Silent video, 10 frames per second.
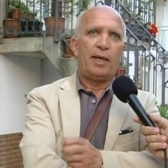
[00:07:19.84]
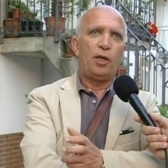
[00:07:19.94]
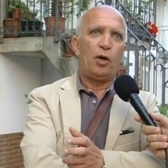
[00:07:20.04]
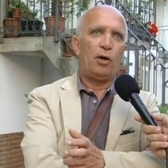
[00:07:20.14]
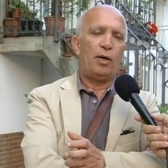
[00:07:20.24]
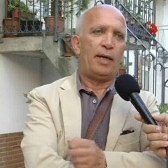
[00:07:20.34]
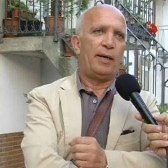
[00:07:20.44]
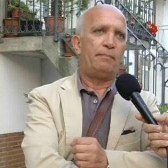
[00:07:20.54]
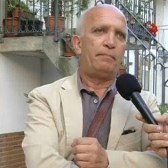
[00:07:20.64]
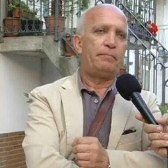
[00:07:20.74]
Io
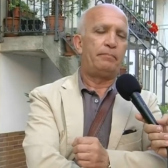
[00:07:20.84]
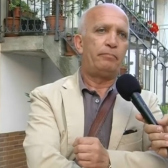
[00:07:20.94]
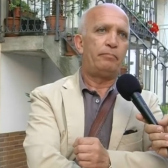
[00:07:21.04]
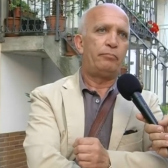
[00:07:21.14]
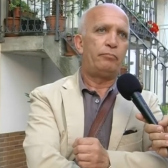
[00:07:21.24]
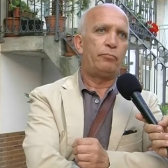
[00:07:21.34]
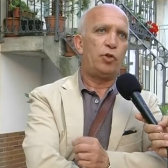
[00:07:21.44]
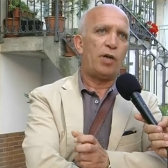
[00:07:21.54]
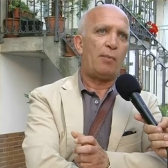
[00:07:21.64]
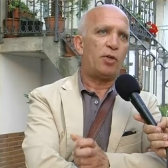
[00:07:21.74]
ehm,
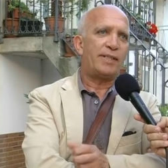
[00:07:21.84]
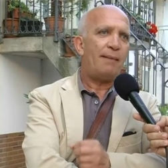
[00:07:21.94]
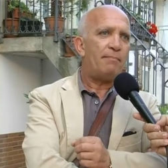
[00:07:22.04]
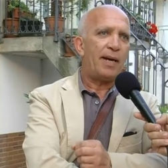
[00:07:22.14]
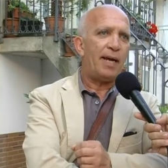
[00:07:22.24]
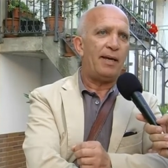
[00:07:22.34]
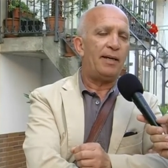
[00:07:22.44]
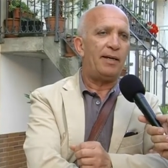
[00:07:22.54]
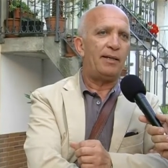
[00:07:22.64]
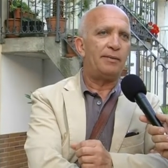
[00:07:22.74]
diciamo, ho sempre
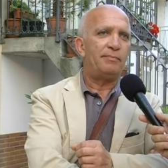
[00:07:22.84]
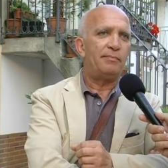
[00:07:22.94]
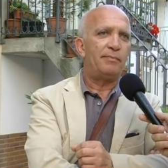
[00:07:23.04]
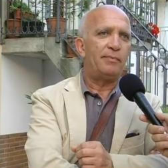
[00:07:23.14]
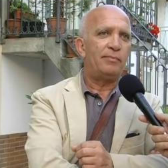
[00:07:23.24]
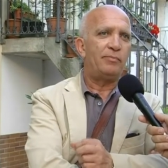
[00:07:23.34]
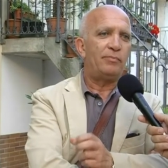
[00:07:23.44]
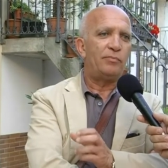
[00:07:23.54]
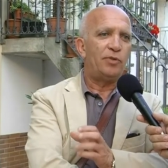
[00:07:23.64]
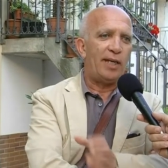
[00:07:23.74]

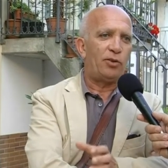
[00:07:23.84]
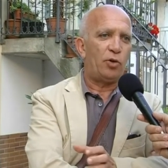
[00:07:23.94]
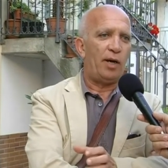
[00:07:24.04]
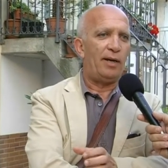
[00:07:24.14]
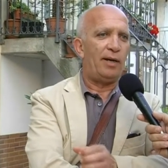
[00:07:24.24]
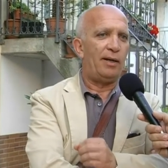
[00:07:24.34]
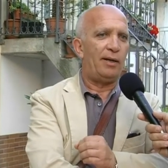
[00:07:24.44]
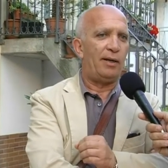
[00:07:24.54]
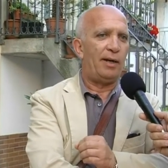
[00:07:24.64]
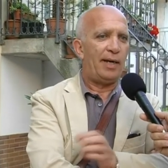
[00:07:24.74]
ehm, detto
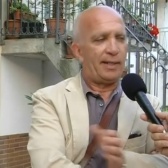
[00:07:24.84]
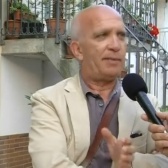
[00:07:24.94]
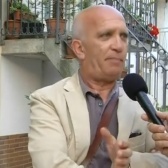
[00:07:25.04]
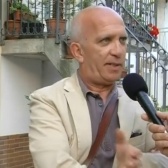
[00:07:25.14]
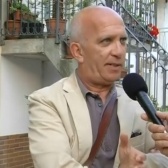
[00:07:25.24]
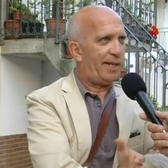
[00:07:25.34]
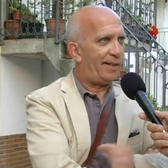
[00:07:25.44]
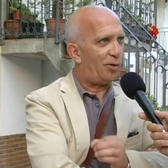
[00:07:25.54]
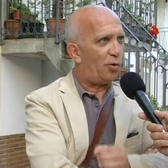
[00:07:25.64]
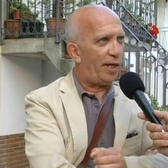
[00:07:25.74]
all'ex
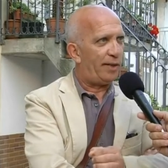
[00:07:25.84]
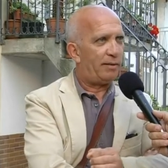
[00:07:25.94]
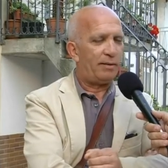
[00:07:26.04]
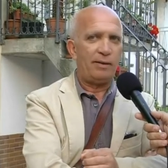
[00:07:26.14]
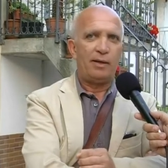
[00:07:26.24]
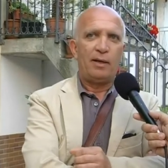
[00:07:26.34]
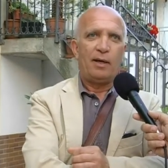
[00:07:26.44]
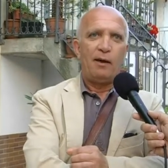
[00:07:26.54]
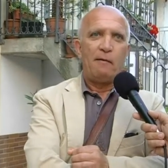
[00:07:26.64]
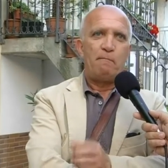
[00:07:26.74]
presidente Coletti
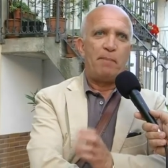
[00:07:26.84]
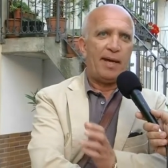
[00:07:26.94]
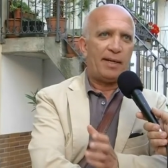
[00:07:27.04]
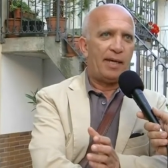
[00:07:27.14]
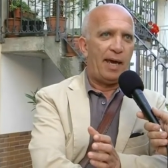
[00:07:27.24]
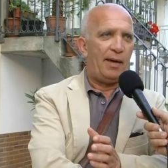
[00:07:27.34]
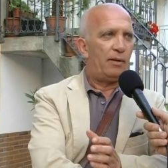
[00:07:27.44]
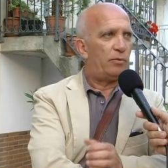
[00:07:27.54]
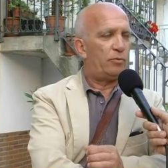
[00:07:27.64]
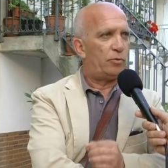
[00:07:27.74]

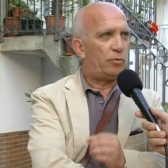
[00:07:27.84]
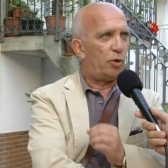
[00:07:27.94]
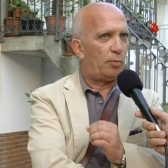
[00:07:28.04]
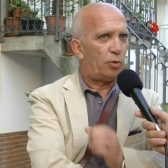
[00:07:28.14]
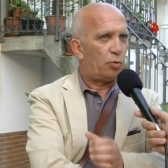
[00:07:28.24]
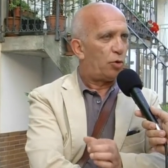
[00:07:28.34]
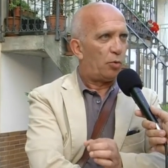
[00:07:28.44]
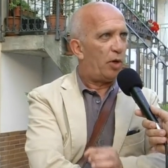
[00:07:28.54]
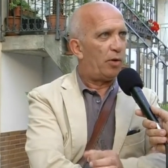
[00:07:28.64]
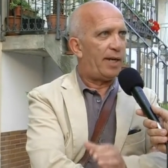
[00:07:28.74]
perché dopo
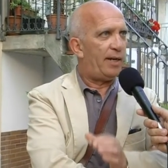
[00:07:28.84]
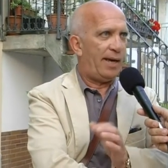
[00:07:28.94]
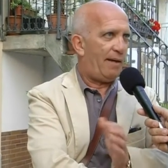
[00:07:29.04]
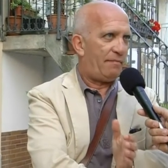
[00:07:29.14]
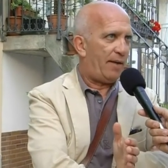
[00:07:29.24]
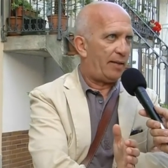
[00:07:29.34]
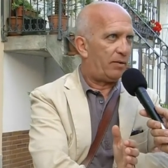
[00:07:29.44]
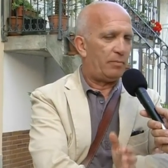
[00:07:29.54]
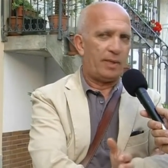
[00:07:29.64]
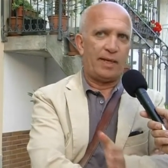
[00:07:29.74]
tutto quello che lei ha
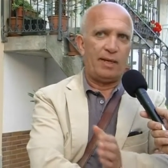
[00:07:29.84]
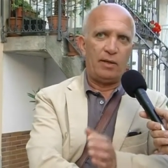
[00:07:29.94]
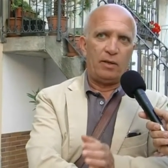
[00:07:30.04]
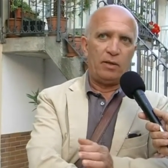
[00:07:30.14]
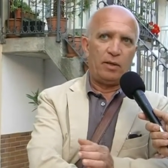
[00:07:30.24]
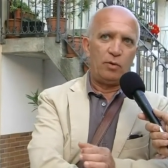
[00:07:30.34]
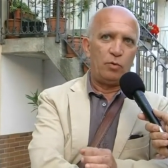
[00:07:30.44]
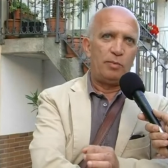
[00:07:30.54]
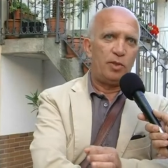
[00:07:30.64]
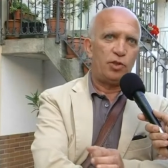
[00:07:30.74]
fatto, perché eh,
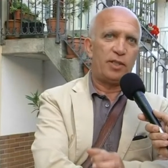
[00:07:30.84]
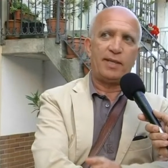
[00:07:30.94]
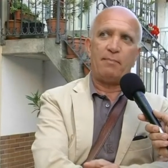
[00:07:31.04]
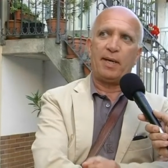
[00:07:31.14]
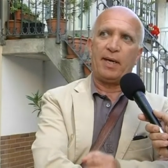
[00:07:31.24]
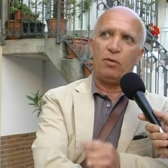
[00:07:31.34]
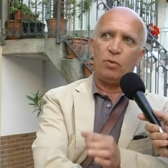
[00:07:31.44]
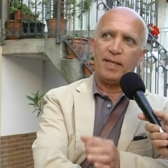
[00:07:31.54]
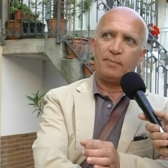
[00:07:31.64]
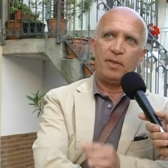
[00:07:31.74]
lui mi dice sempre che
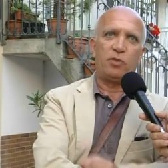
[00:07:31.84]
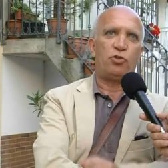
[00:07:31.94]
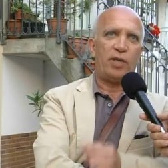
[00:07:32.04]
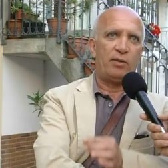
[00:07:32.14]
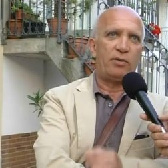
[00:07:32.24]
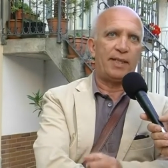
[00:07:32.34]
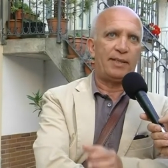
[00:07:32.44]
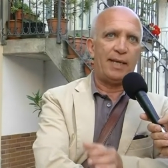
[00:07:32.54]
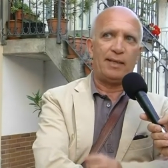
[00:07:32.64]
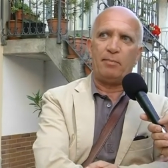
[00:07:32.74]
lui ha speso
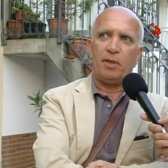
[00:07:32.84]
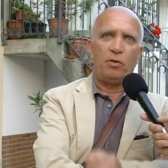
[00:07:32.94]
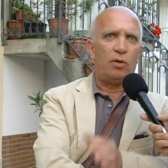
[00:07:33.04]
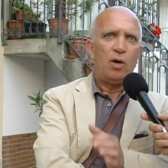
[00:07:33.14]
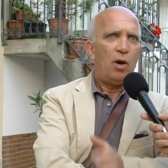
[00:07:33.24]
170 milioni